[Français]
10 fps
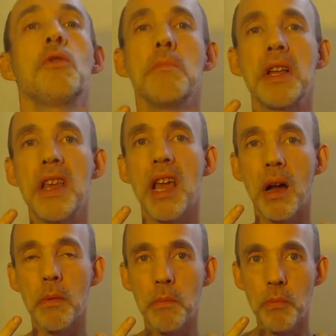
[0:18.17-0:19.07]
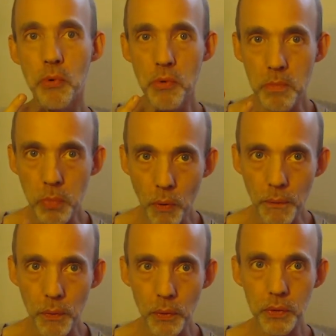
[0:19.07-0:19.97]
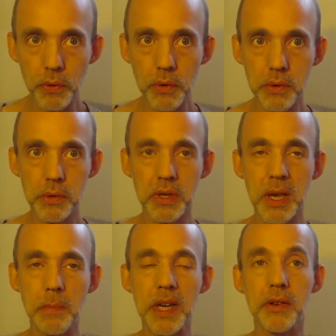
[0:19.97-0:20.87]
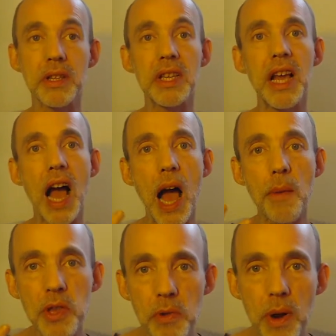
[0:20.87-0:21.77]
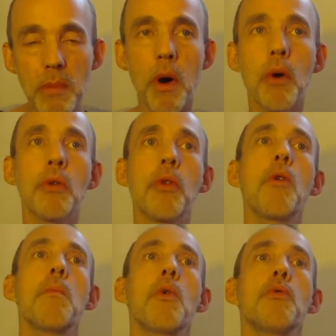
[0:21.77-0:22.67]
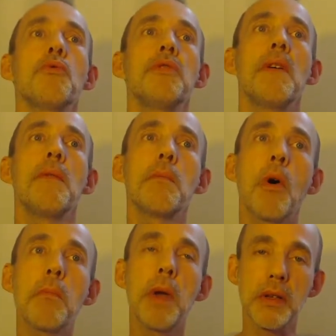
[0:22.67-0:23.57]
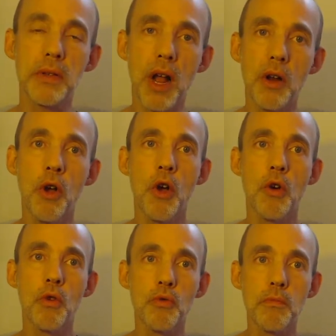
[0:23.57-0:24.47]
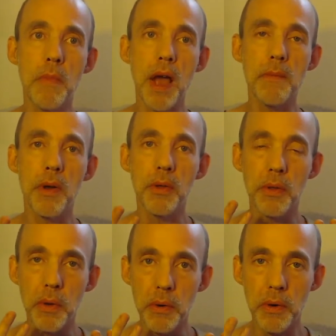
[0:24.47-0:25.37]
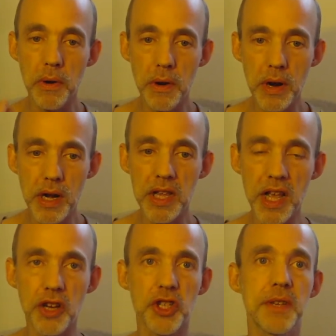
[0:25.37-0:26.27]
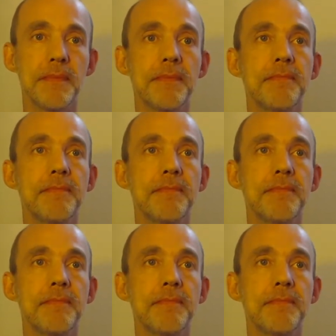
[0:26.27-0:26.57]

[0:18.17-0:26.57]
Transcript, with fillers: d'une manière plus profonde que ce qui est présenté habituellement dans le monde du développement personnel ou même de l'énergie.